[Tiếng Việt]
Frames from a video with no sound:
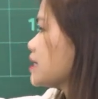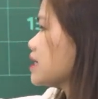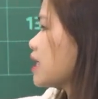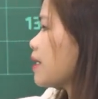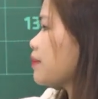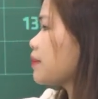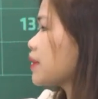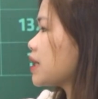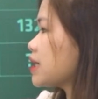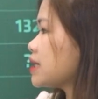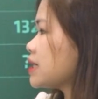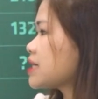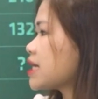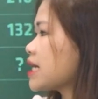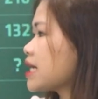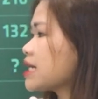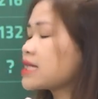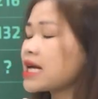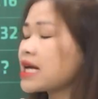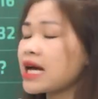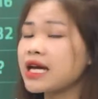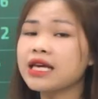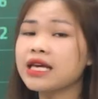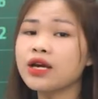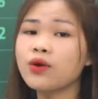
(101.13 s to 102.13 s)
trăm thì sẽ
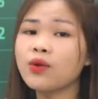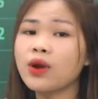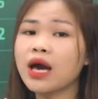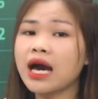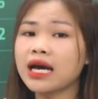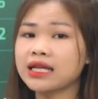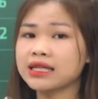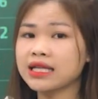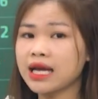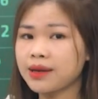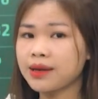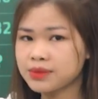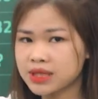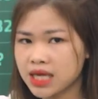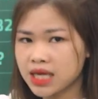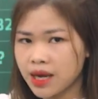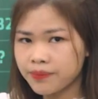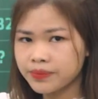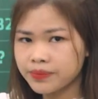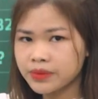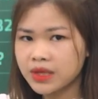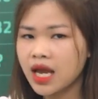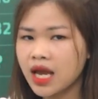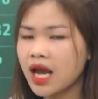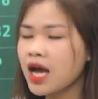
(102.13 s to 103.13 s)
ra hiệu là tám trăm.
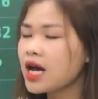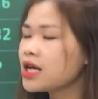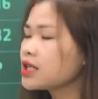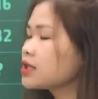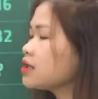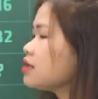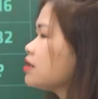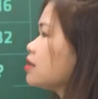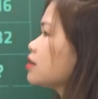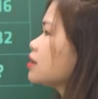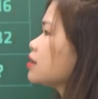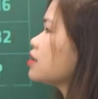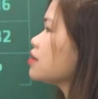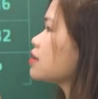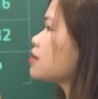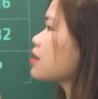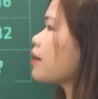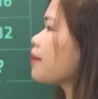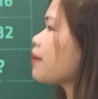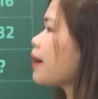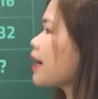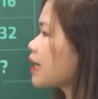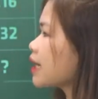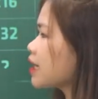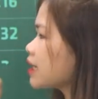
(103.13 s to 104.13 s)
Tương tự các
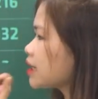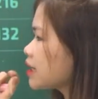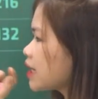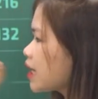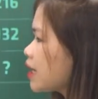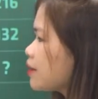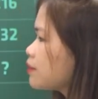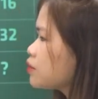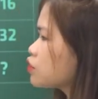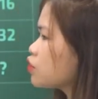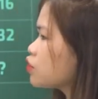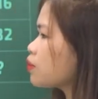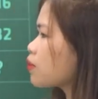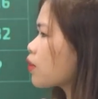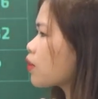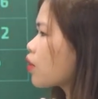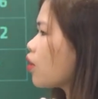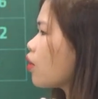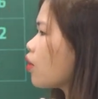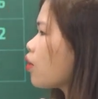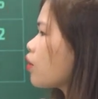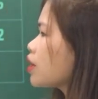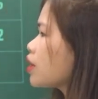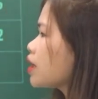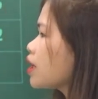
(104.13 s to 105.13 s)
bạn hãy tìm giúp
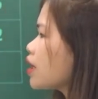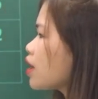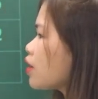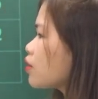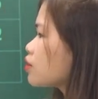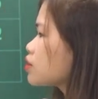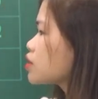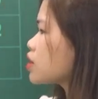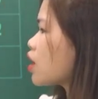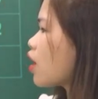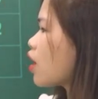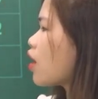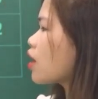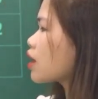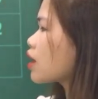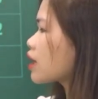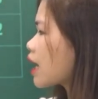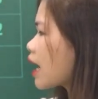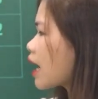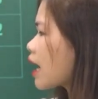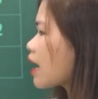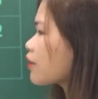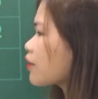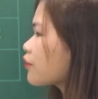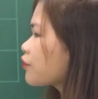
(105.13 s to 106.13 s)
cô hiệu cho
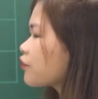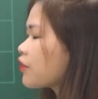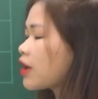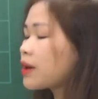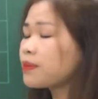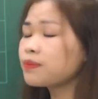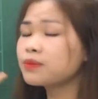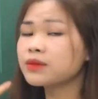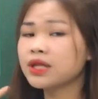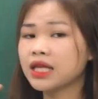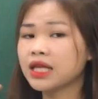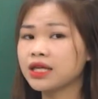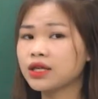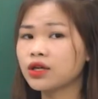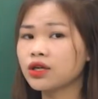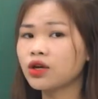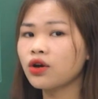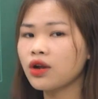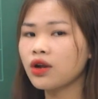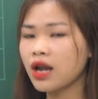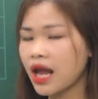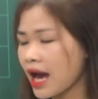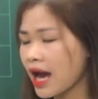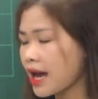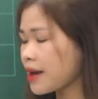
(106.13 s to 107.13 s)
các phép tính
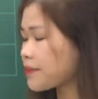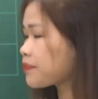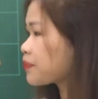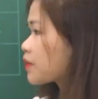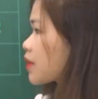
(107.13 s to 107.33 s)
còn lại.